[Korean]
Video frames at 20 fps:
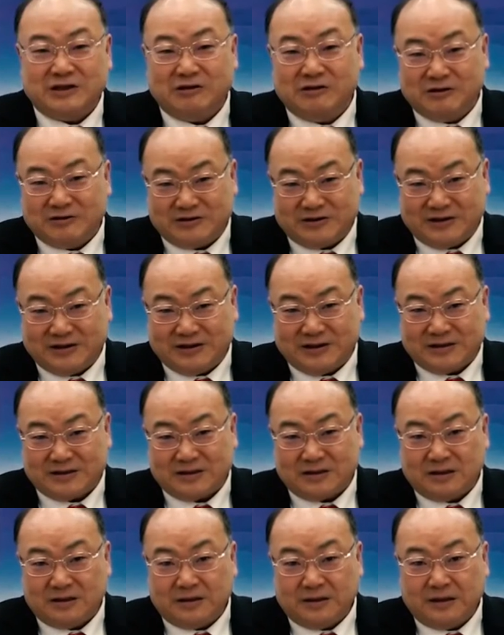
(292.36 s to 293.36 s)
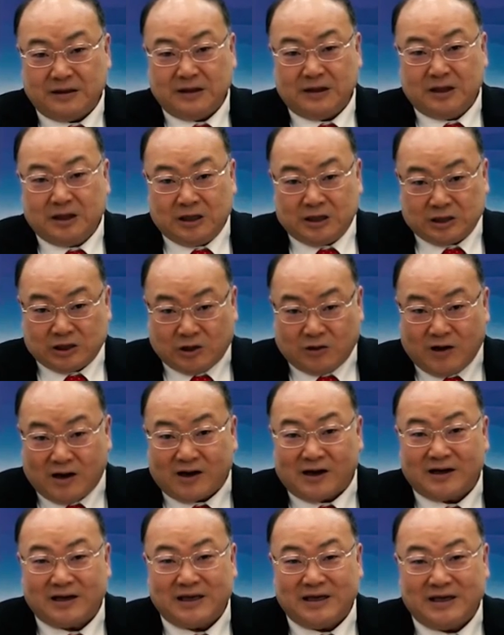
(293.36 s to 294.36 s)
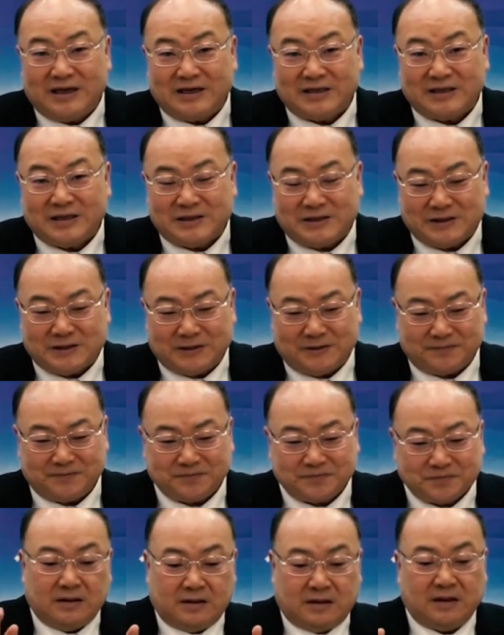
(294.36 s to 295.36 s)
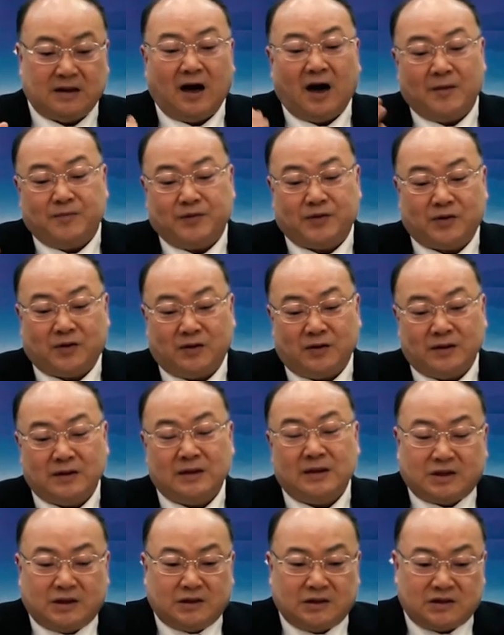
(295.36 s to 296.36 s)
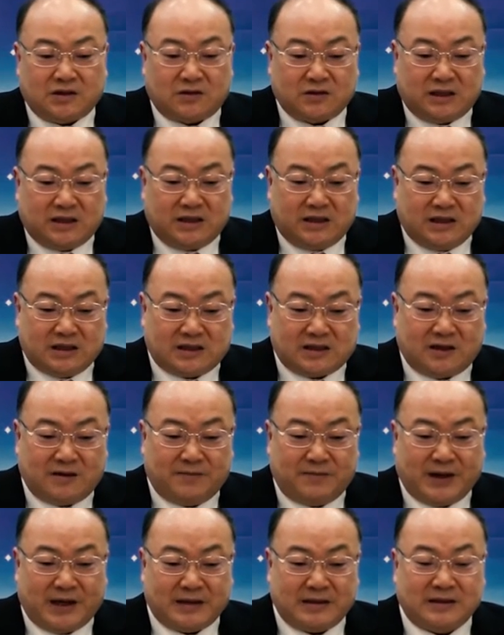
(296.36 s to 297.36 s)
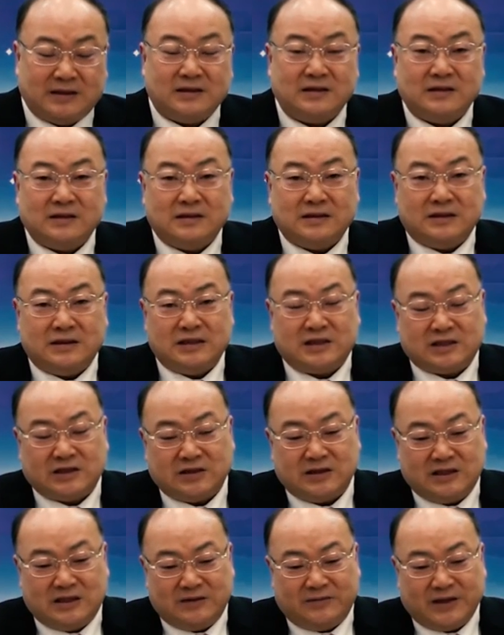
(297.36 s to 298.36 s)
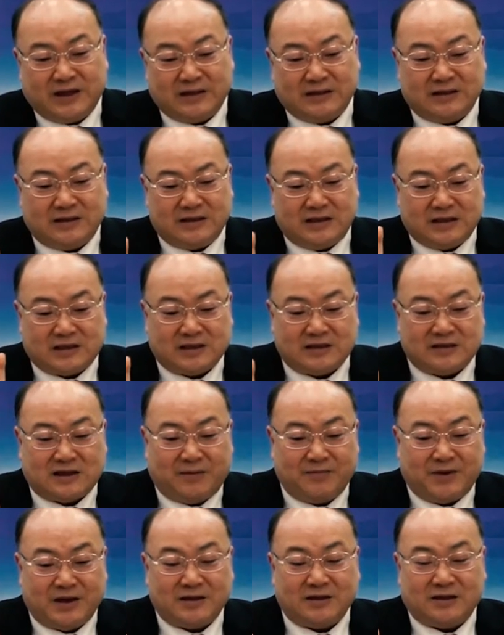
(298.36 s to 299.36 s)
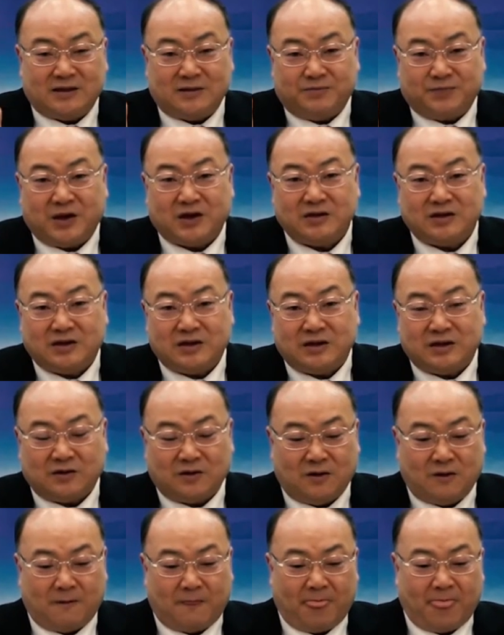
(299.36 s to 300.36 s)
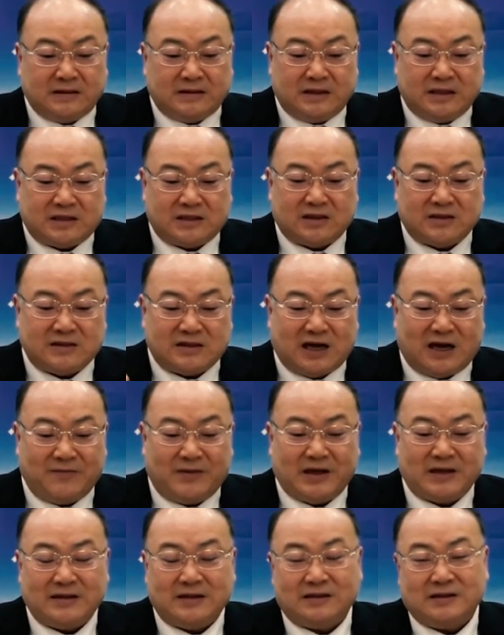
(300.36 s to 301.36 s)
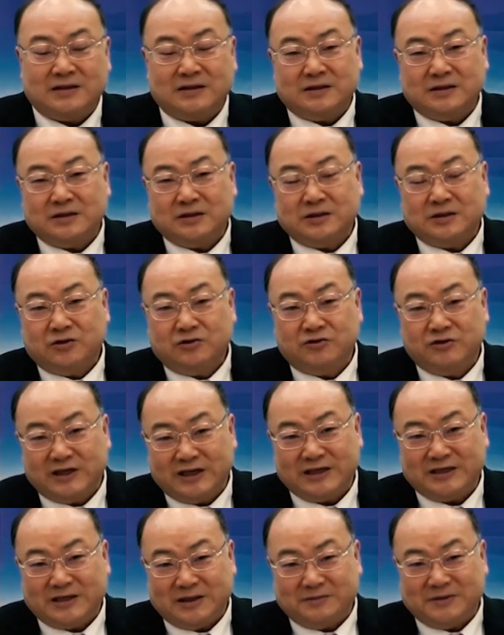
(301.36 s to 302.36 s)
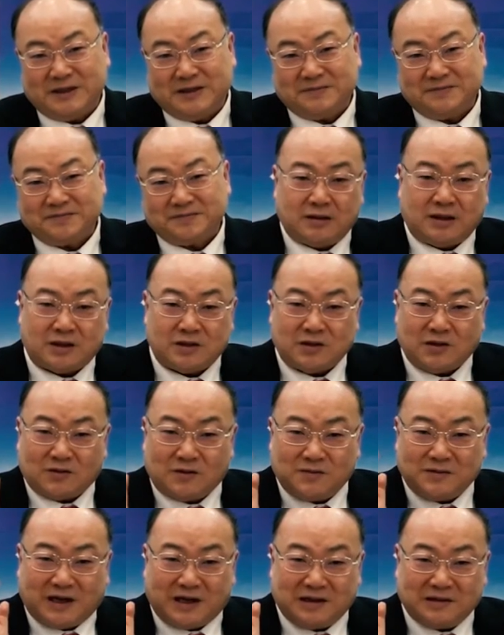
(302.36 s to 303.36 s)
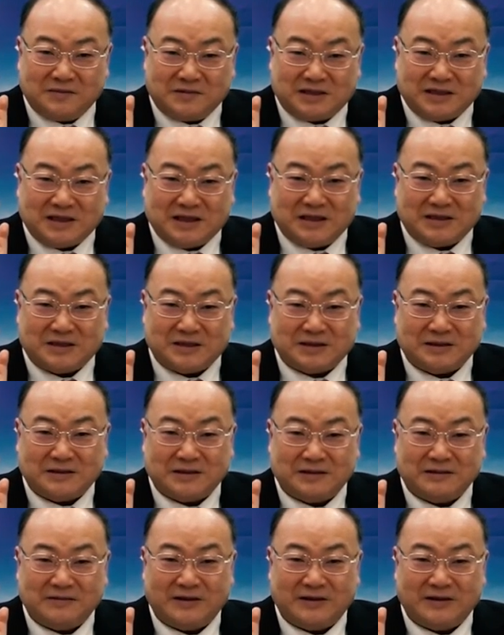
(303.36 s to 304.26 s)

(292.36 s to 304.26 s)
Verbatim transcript: 연료 세력에서 정확하게 이해하셨죠? 그러니까 앞으로 서기 2100년, 2200년, 2300년은 평년이고 2400년은 윤년이 됩니다. 근데 조금 깨름직하죠.